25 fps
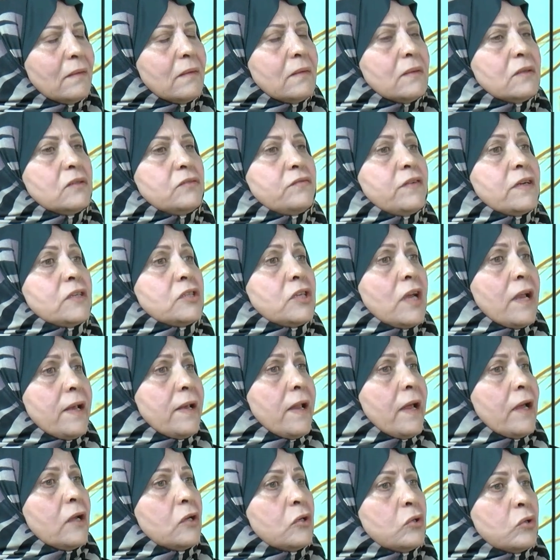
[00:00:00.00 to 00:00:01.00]

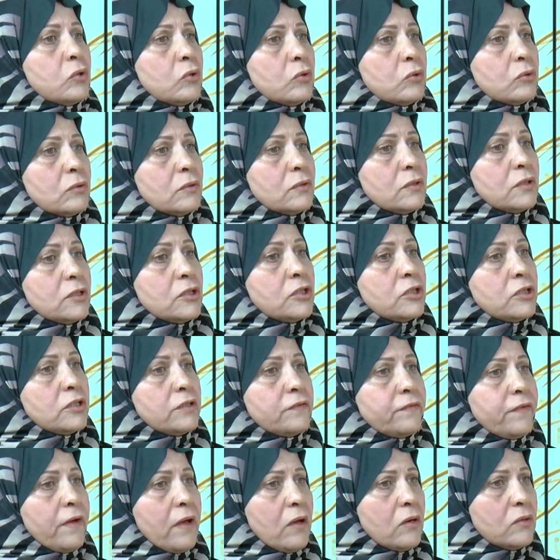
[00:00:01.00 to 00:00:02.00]
فاجئنا انه
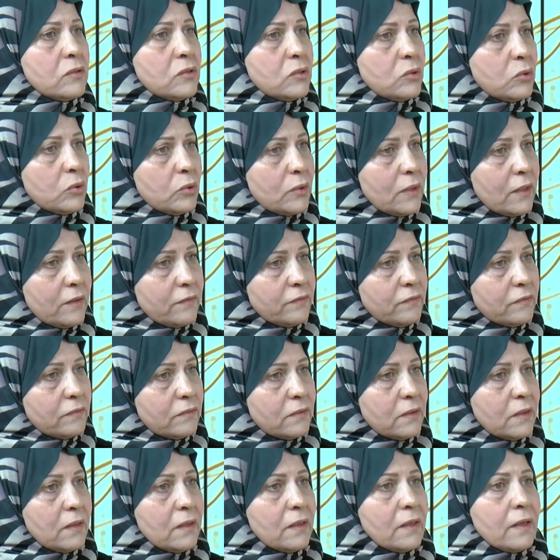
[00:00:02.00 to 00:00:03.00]
الشفاء استهدف
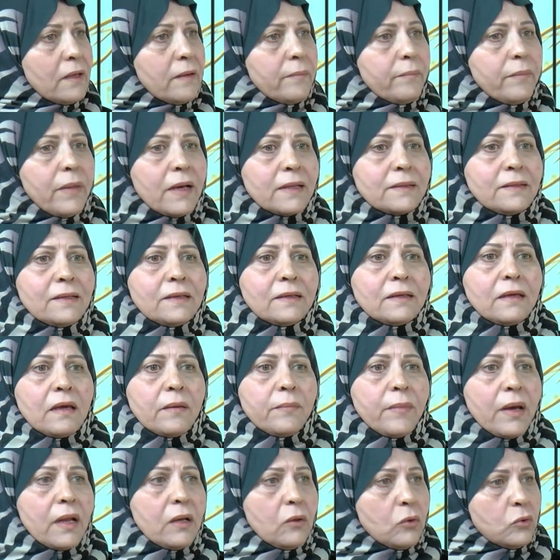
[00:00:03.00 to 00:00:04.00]
بعدين
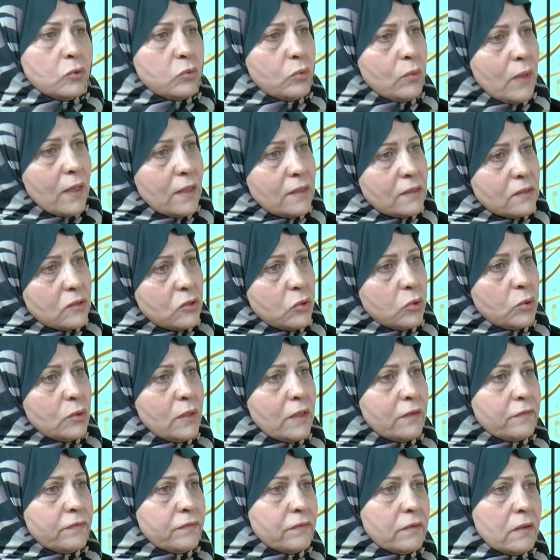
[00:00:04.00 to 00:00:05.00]
كمال عدوان
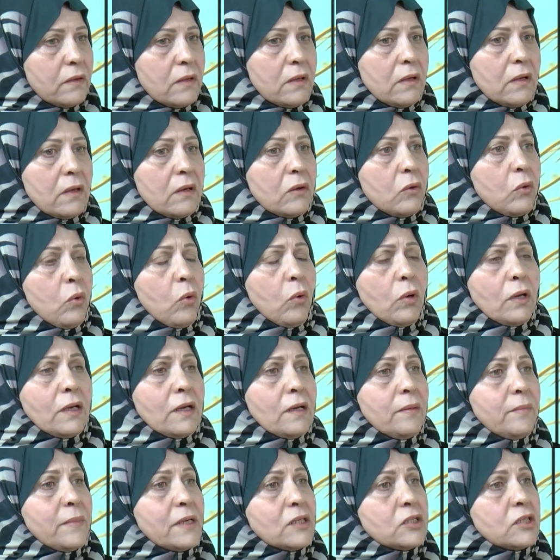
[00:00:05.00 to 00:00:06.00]
استهدف كل
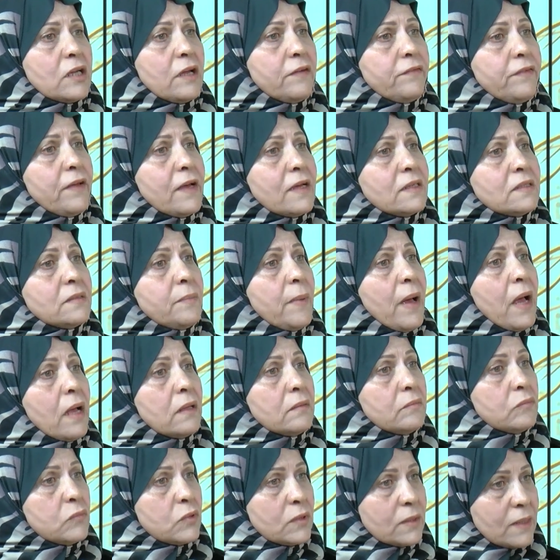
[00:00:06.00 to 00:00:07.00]
المشافي أصبحت
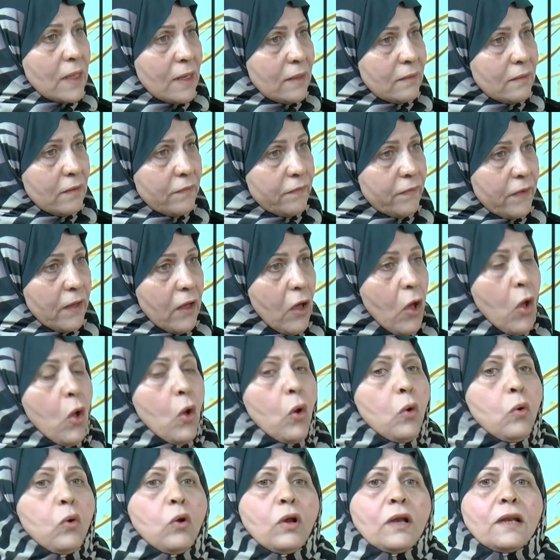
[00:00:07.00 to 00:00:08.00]
مستهدفة
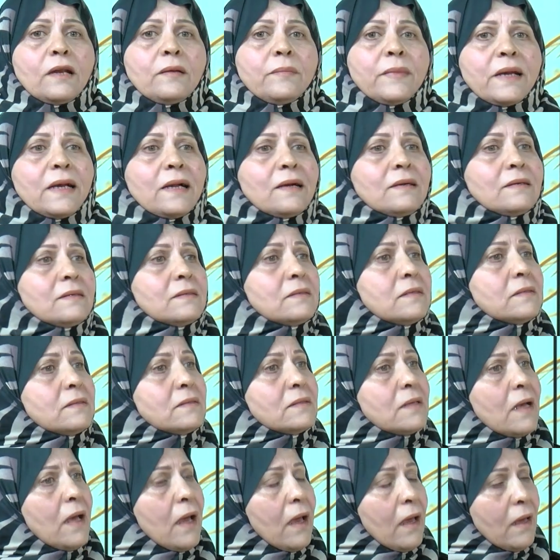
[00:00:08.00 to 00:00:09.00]
كل المراكز
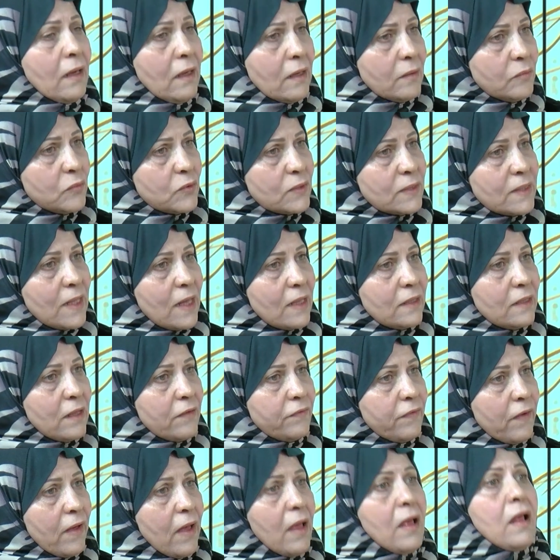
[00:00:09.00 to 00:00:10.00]
الصحية
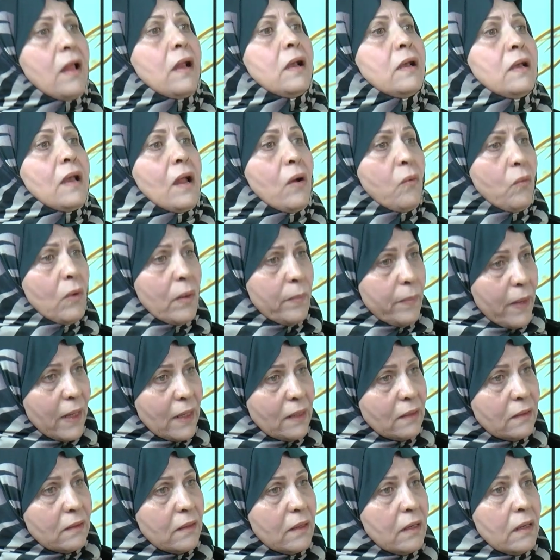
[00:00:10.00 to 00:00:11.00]
مستهدفة لا
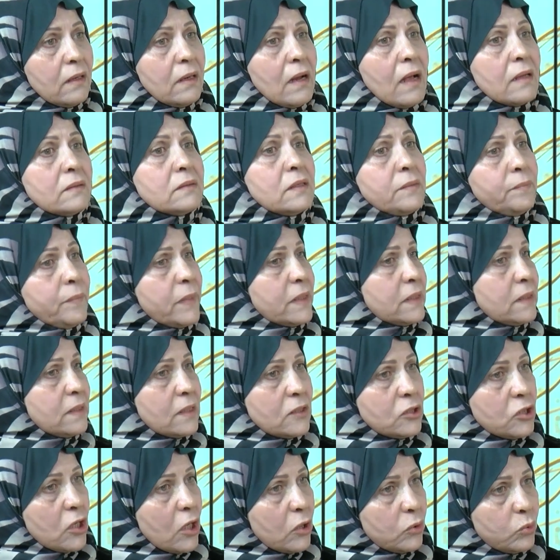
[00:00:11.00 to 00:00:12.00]
وبل الأطباء
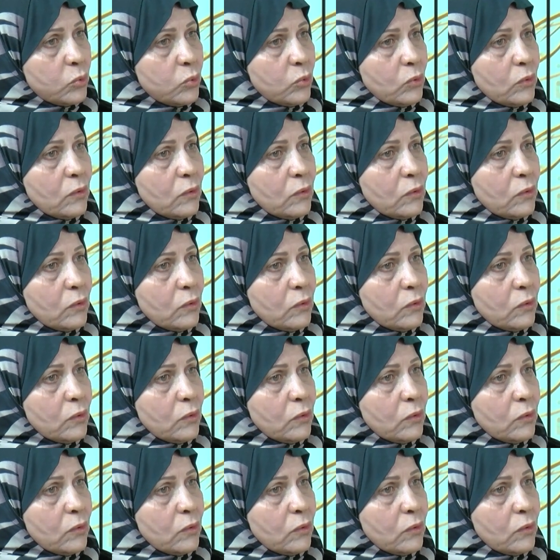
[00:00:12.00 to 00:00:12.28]
استشهدوا